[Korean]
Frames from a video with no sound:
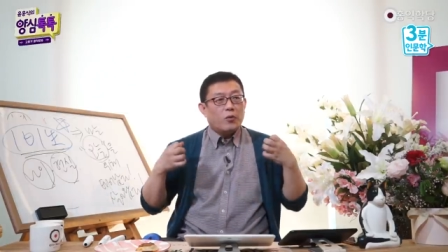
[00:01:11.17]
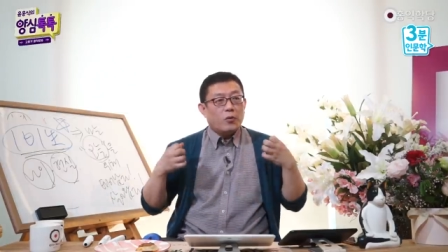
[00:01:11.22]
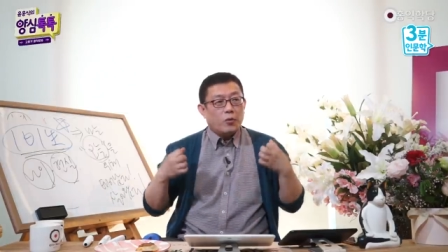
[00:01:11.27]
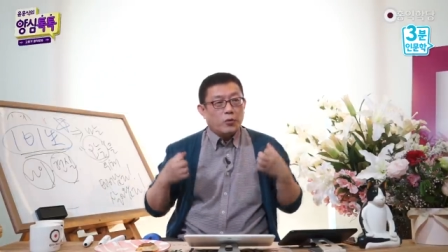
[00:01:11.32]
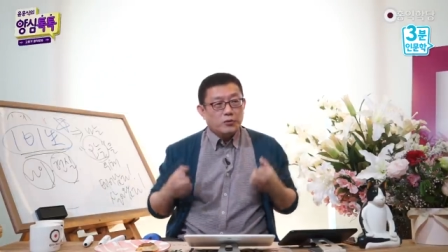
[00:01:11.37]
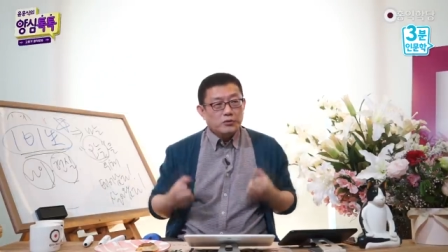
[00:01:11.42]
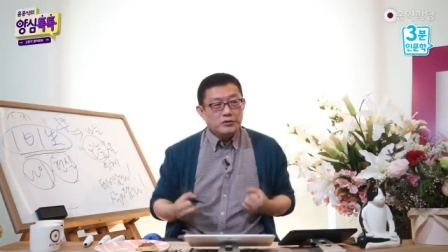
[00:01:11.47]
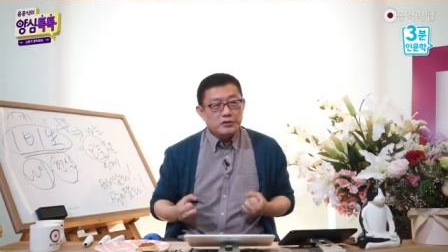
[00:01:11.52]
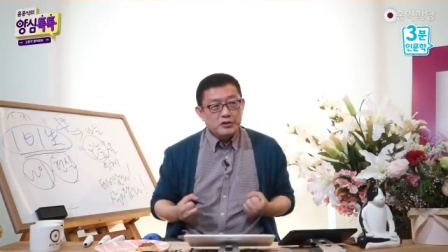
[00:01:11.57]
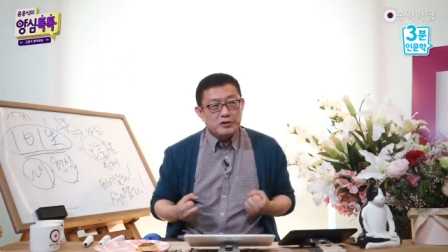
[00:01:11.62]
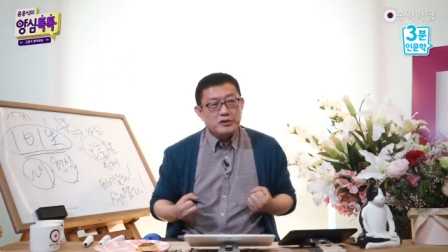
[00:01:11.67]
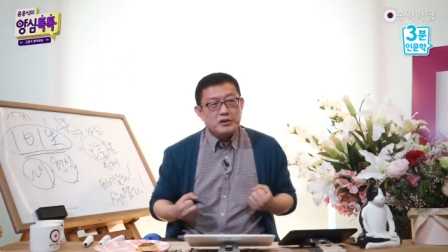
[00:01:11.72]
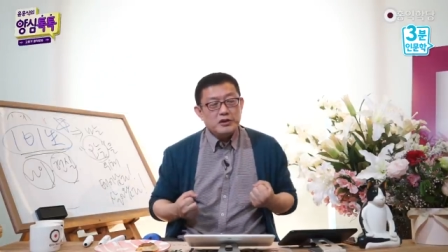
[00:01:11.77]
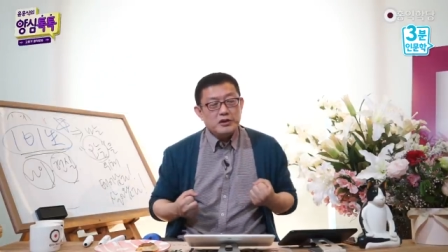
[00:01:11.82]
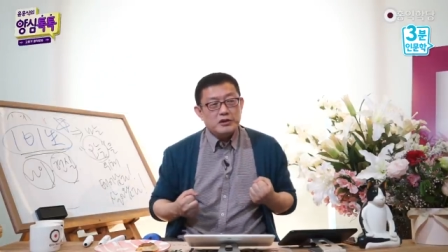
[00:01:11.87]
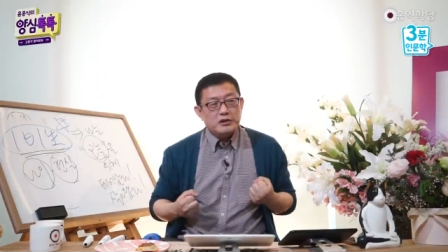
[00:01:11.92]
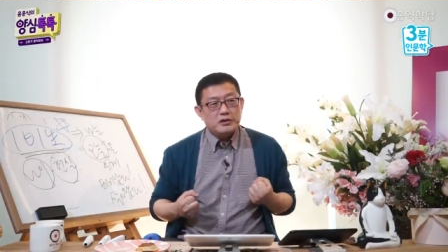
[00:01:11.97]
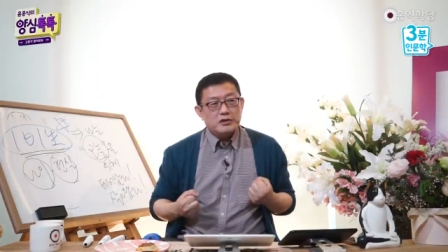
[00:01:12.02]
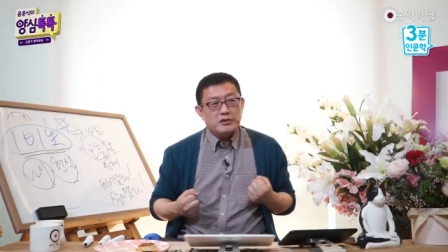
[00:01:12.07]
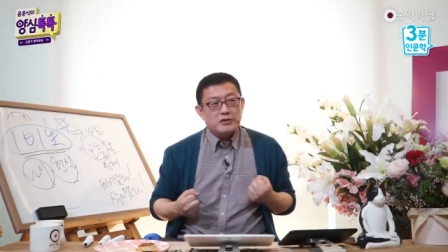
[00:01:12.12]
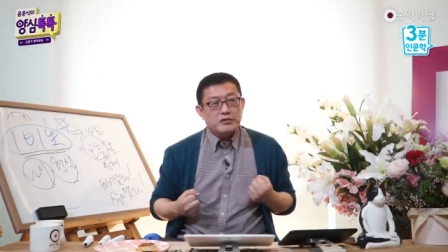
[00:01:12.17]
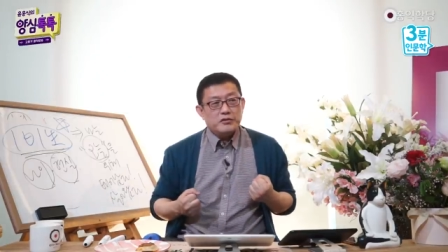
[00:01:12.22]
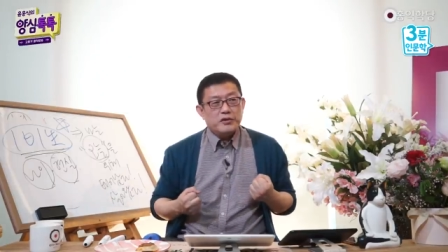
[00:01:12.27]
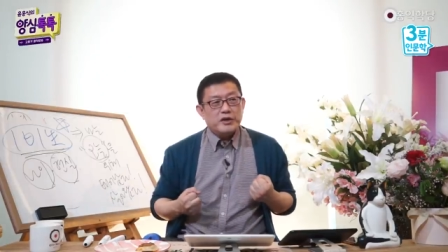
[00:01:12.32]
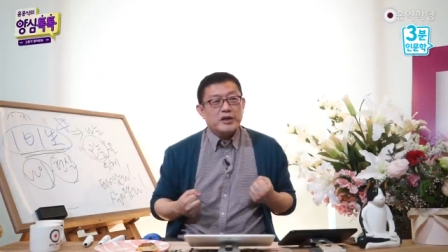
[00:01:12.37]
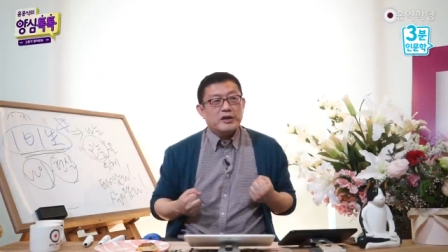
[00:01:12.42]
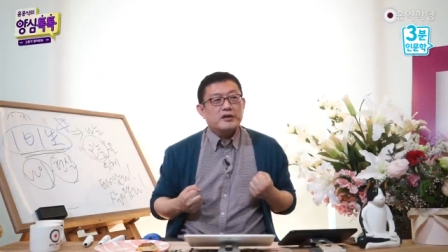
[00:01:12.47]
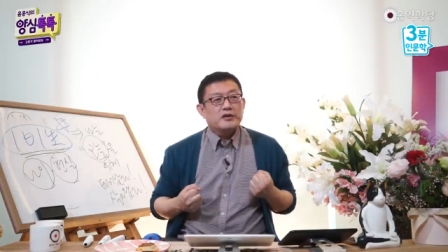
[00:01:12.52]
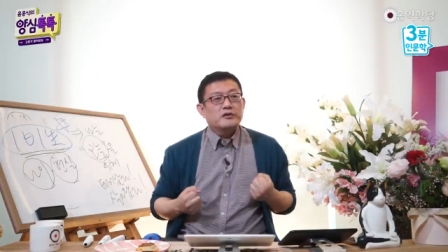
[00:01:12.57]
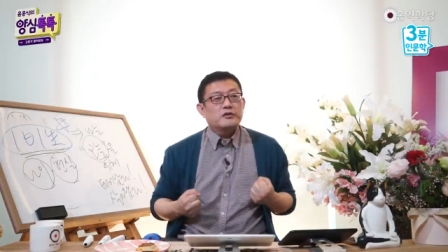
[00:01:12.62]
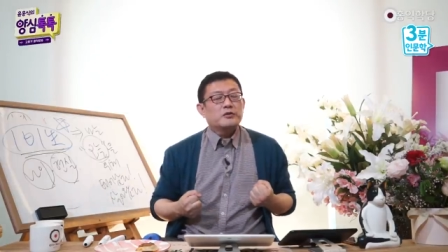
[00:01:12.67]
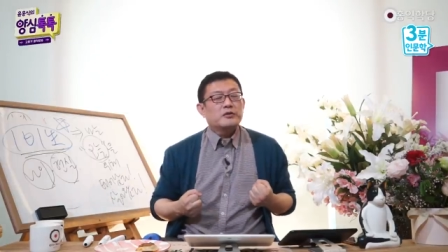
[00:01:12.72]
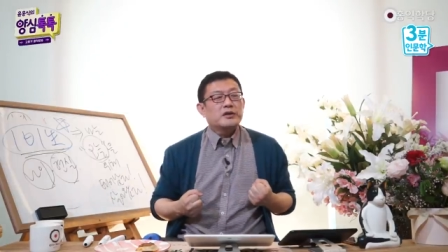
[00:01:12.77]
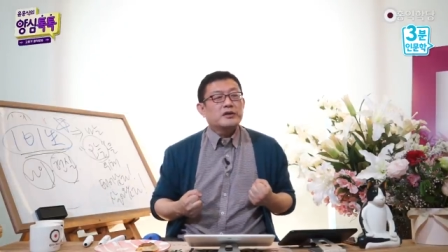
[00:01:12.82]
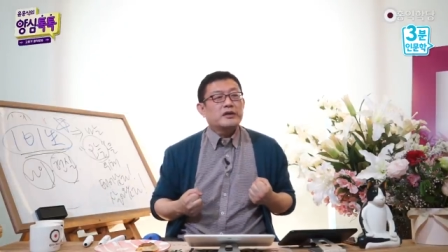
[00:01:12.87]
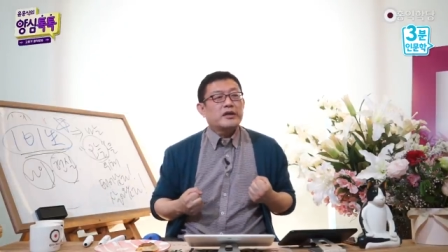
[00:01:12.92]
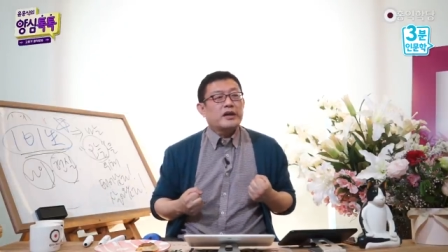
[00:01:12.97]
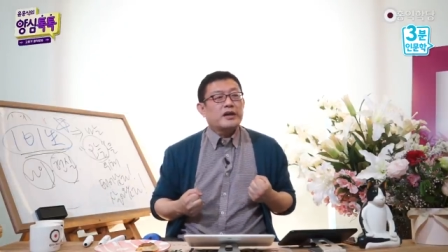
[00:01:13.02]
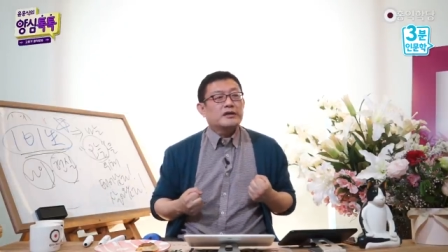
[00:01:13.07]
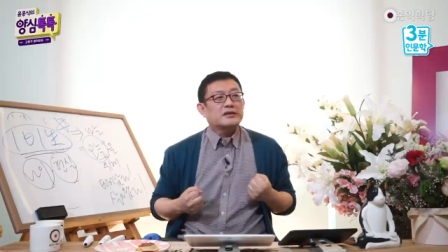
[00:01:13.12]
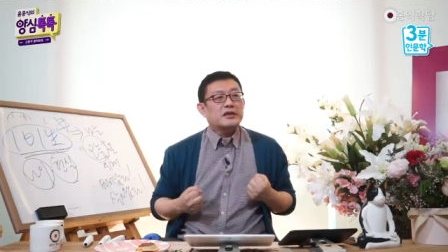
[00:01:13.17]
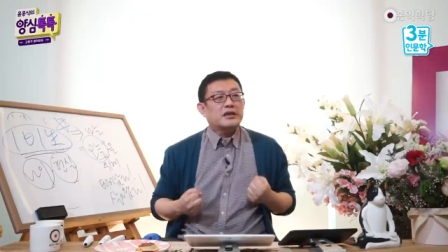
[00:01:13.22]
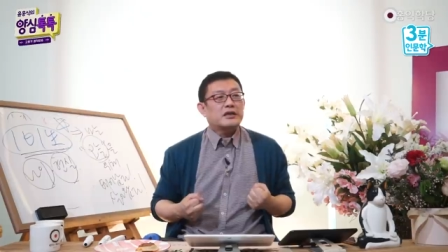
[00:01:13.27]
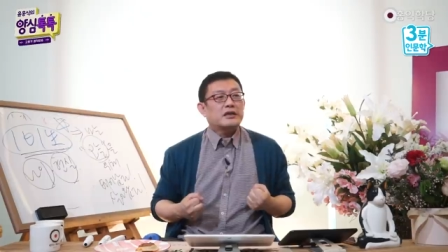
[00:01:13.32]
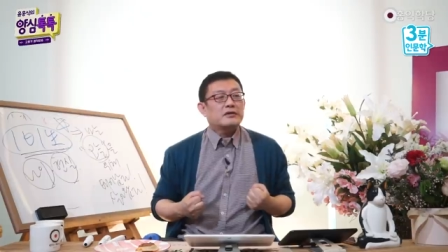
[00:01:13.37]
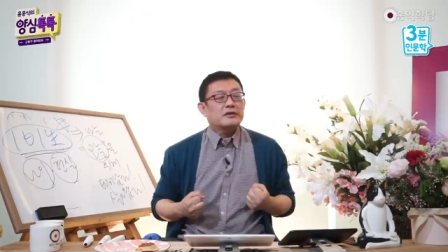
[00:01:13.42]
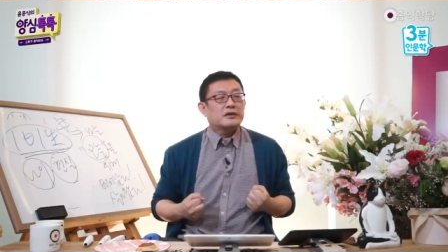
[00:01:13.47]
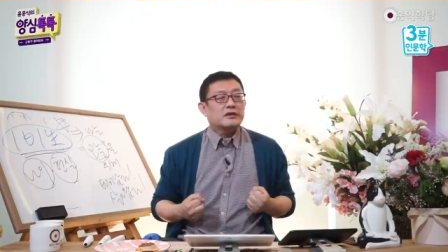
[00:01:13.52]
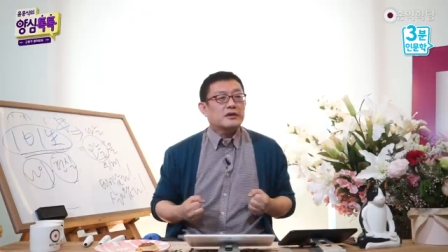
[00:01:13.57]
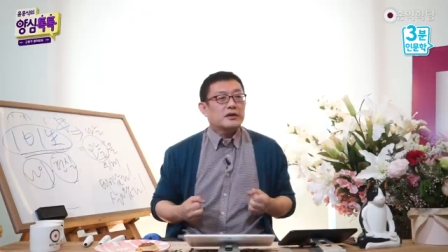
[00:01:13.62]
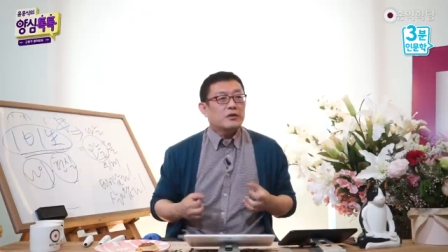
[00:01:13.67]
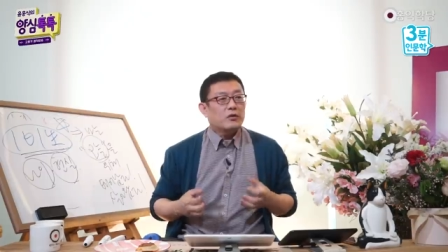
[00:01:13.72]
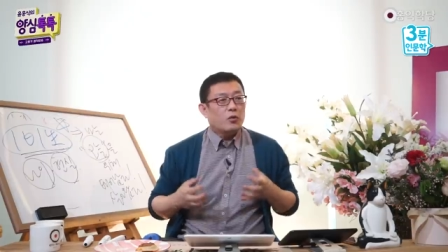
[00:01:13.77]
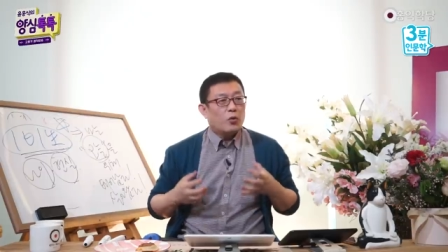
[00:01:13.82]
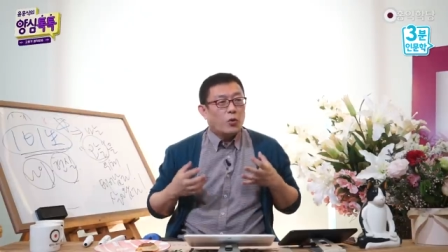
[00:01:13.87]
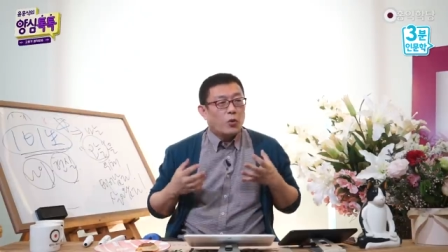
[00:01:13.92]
오늘을 위해 그동안 내가 살아왔다.